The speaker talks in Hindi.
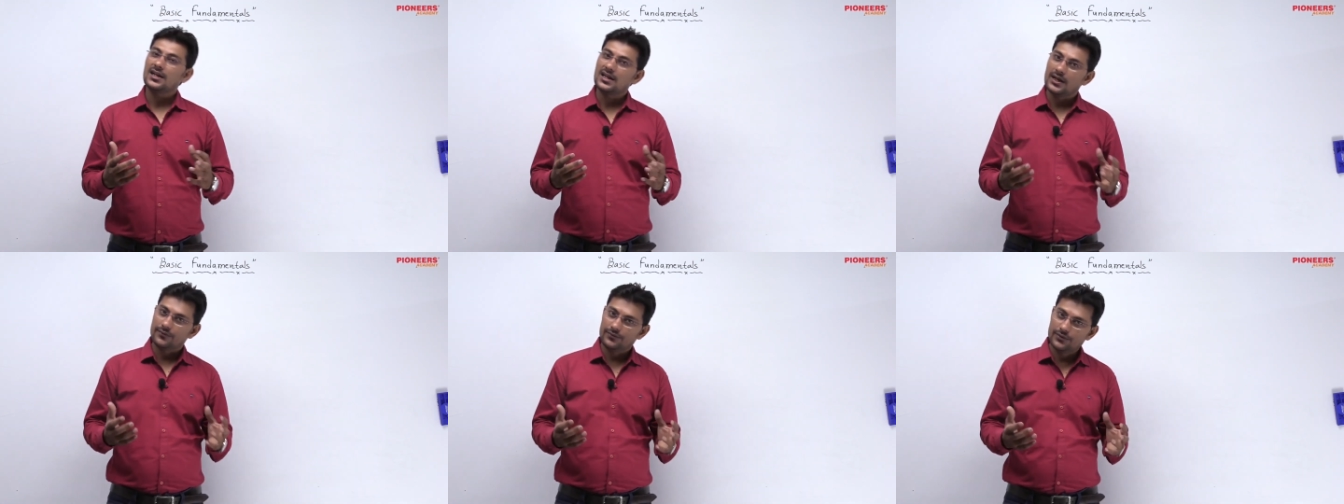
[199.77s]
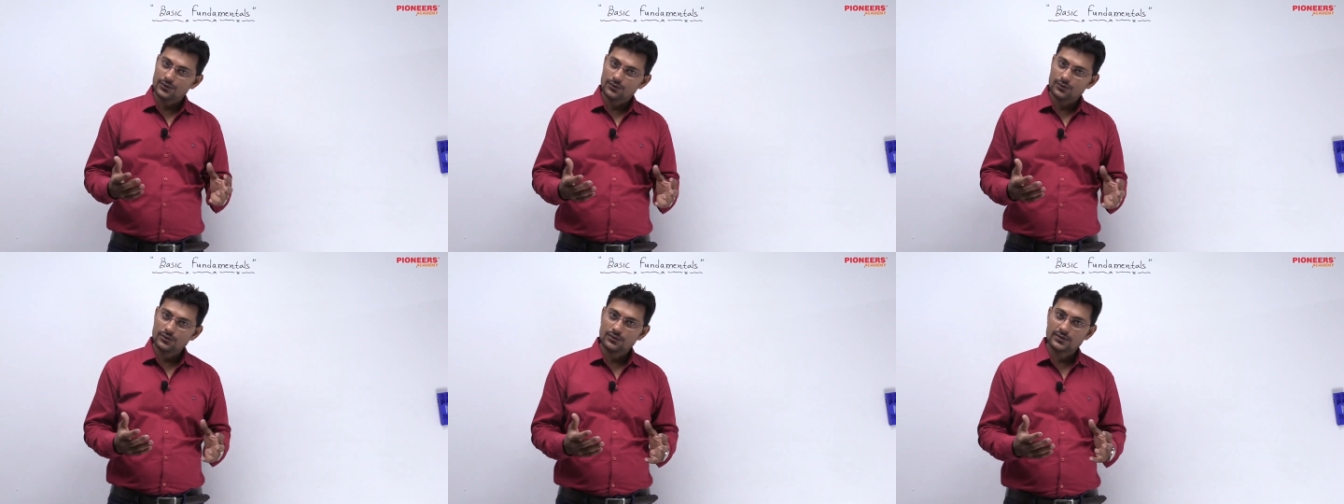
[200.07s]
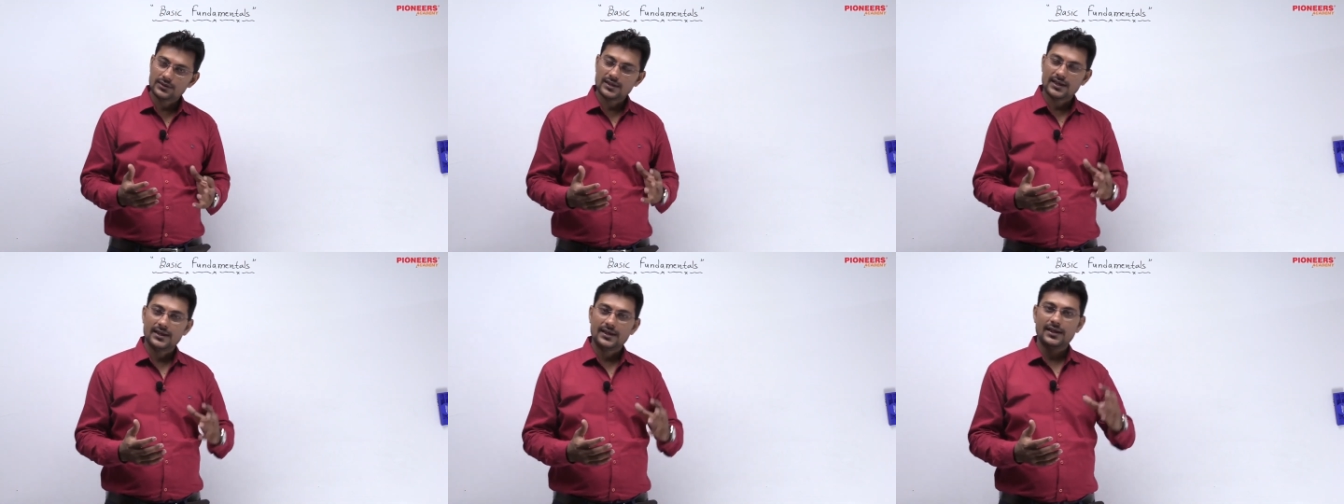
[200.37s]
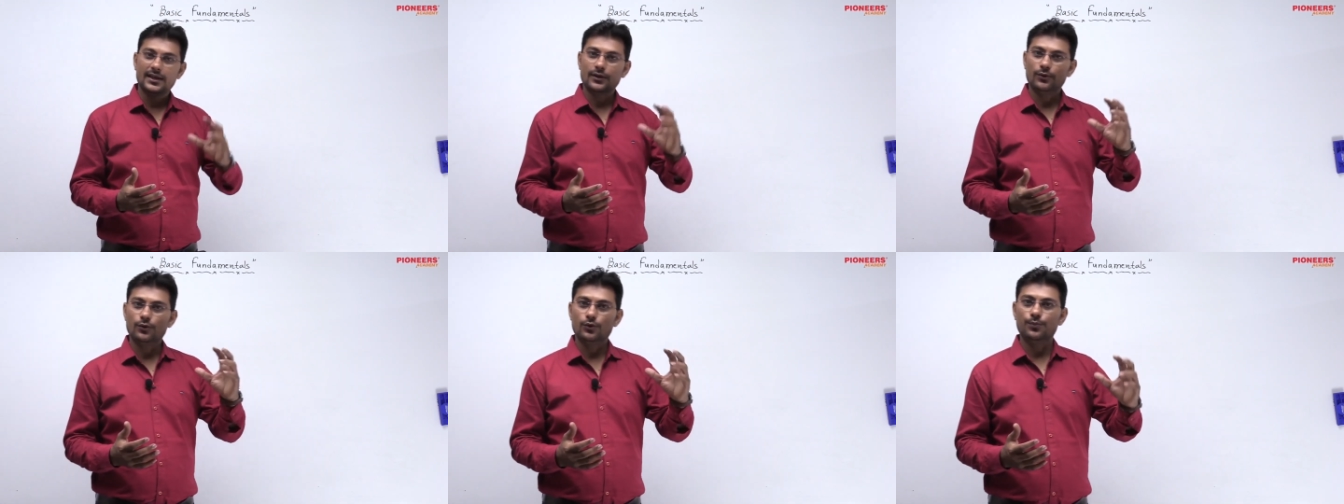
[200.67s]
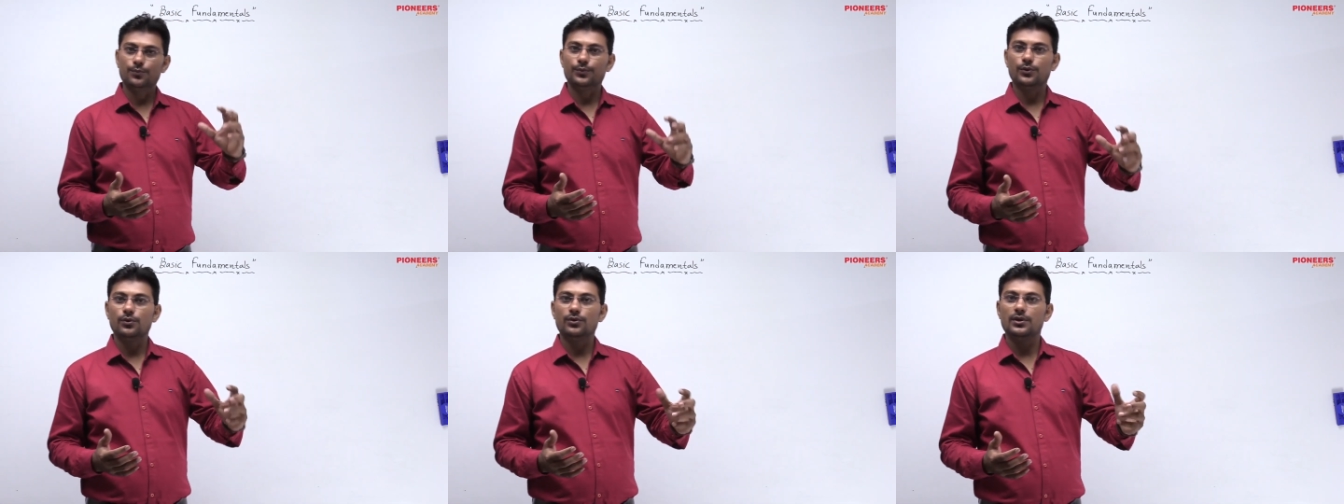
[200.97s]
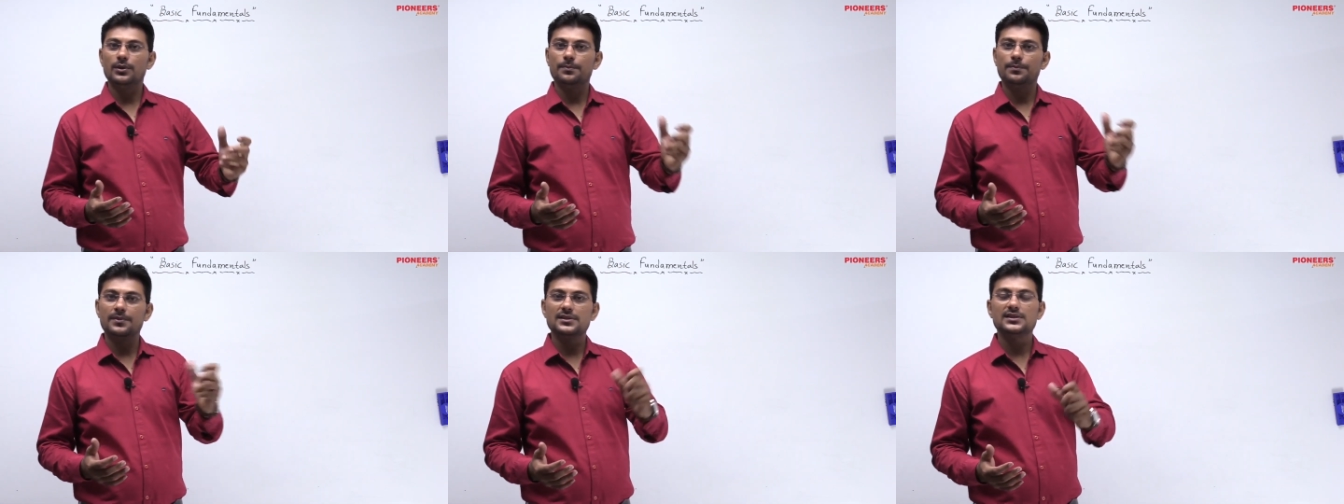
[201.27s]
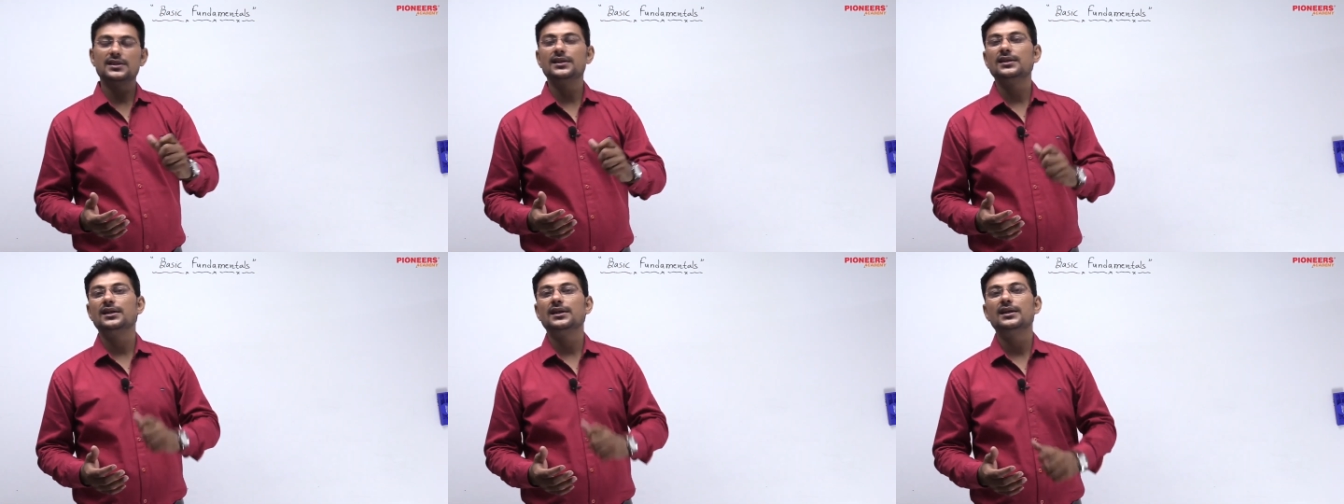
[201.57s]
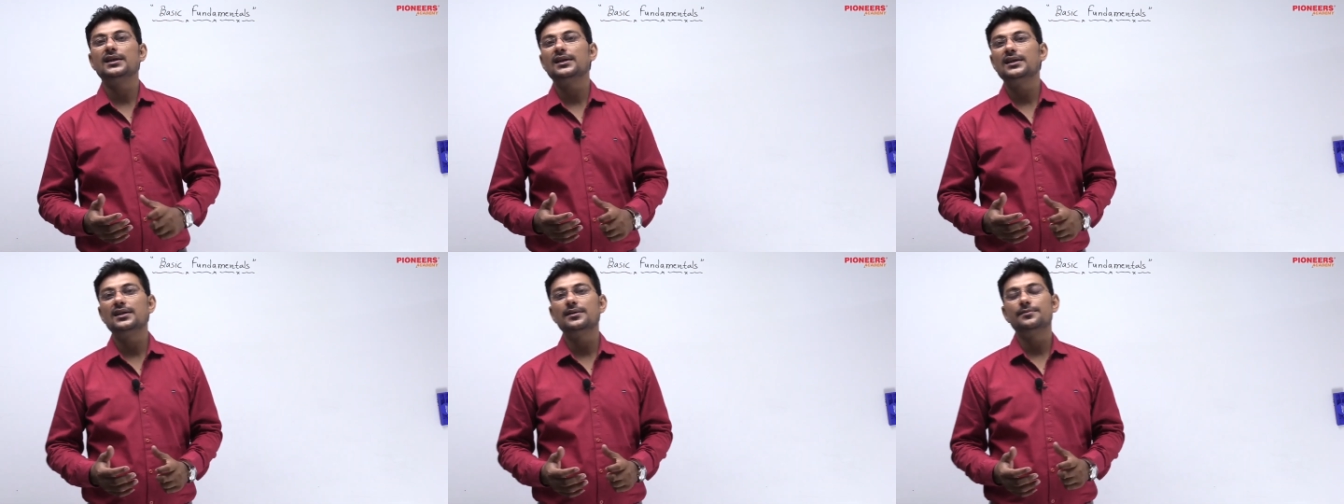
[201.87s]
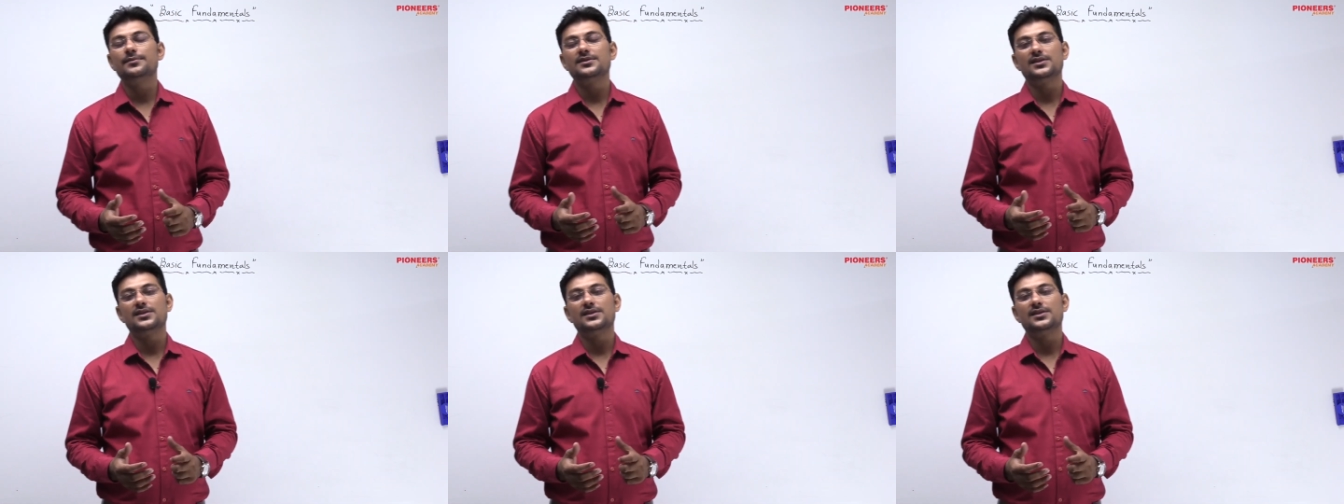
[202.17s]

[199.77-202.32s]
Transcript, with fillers: काफी रोल होता है एक ग्रुप को रिप्रेजेंट करने के लिए हमें